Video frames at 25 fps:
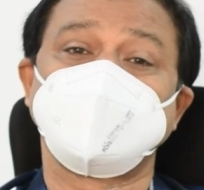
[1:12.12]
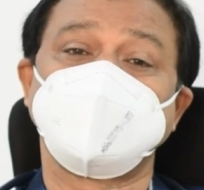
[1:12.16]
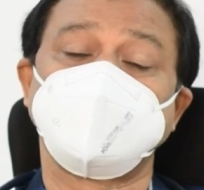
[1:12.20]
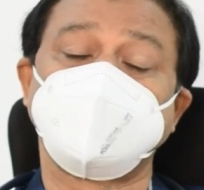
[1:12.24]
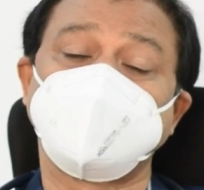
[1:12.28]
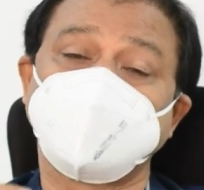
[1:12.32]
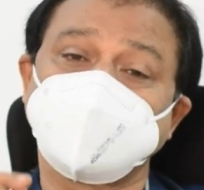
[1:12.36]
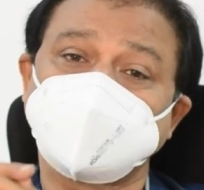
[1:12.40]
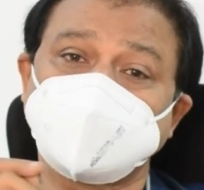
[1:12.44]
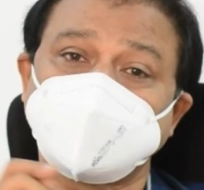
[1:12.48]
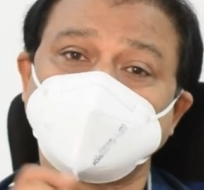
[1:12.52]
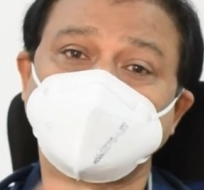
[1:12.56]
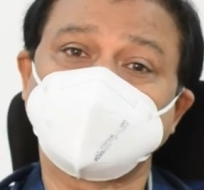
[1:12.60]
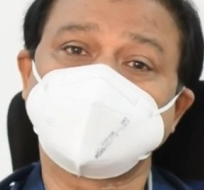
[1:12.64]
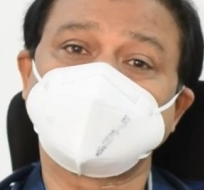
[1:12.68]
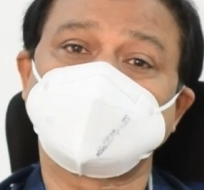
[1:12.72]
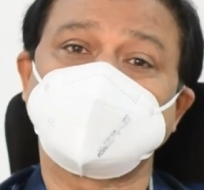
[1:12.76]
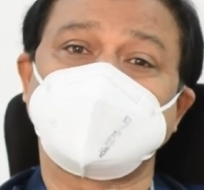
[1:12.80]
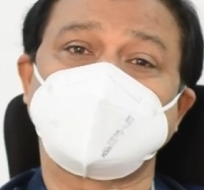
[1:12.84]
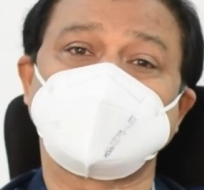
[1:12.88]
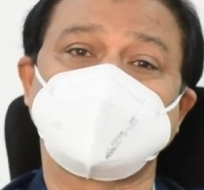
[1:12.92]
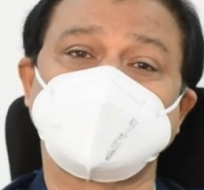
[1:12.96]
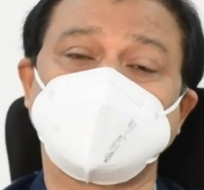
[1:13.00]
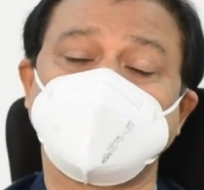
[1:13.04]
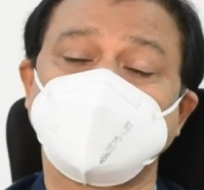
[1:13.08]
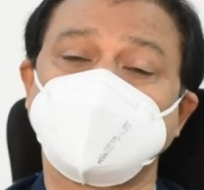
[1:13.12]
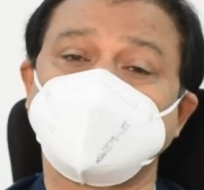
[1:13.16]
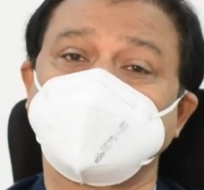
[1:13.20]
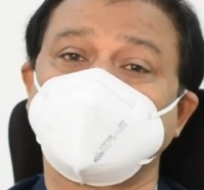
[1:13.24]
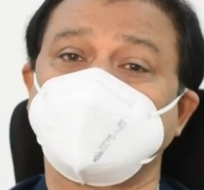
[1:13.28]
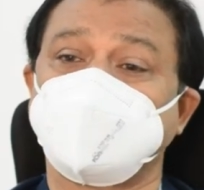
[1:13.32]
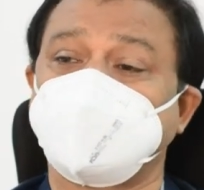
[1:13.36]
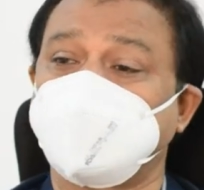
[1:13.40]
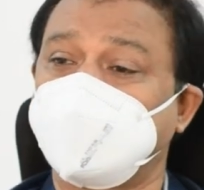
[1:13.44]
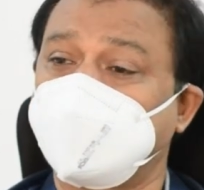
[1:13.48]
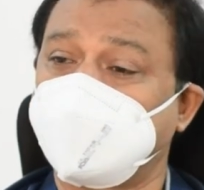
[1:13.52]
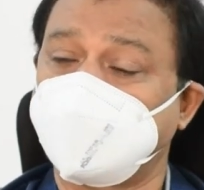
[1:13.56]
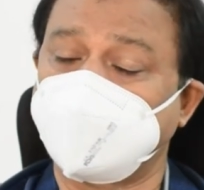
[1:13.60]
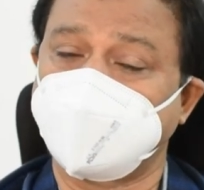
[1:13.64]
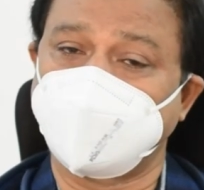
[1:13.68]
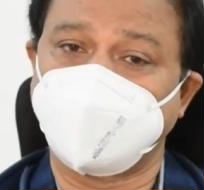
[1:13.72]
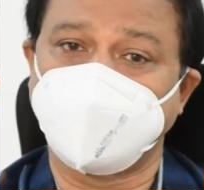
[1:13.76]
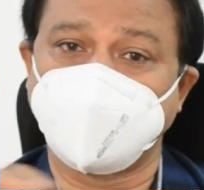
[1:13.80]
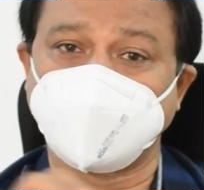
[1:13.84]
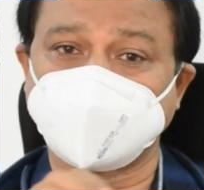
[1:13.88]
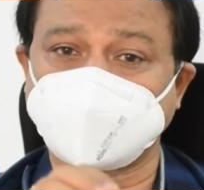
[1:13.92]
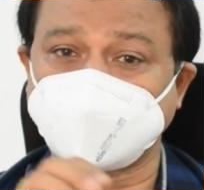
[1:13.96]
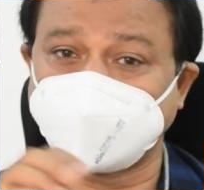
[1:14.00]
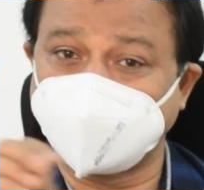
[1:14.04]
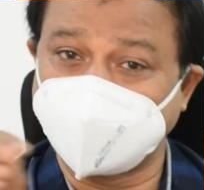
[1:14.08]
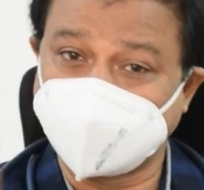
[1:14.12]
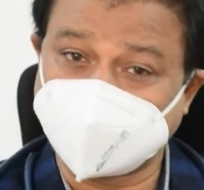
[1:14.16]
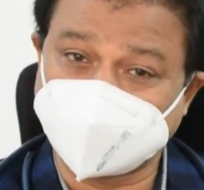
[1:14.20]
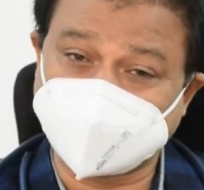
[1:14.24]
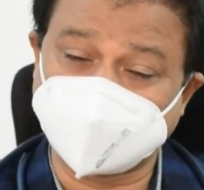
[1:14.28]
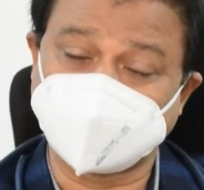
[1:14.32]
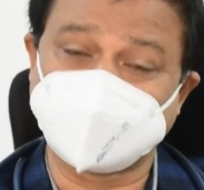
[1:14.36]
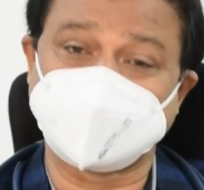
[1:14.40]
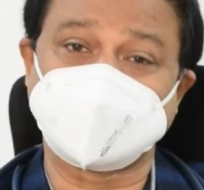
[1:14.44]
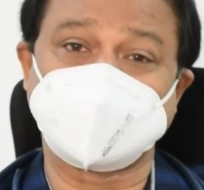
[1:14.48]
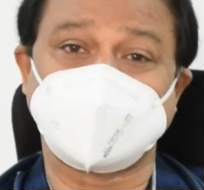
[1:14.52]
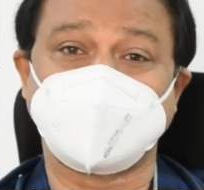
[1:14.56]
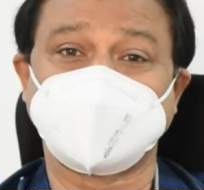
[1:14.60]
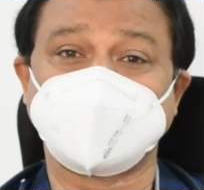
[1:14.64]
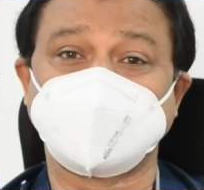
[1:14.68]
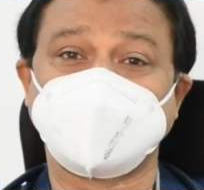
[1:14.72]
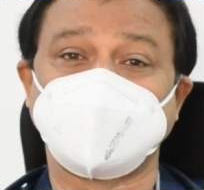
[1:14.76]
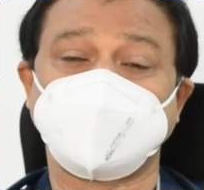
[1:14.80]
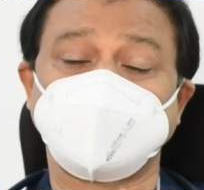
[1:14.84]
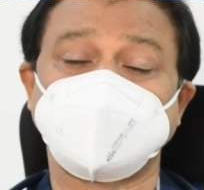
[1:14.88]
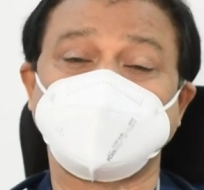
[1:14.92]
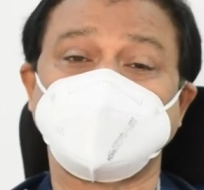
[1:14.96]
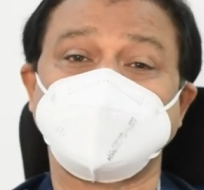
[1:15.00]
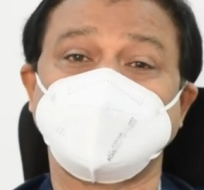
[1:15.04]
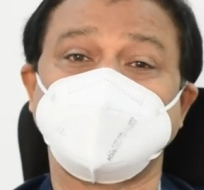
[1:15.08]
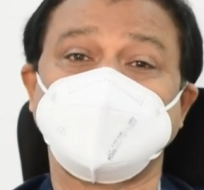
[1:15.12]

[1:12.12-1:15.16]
భూతం చేద్దాం భూత వైద్యం చేద్దాం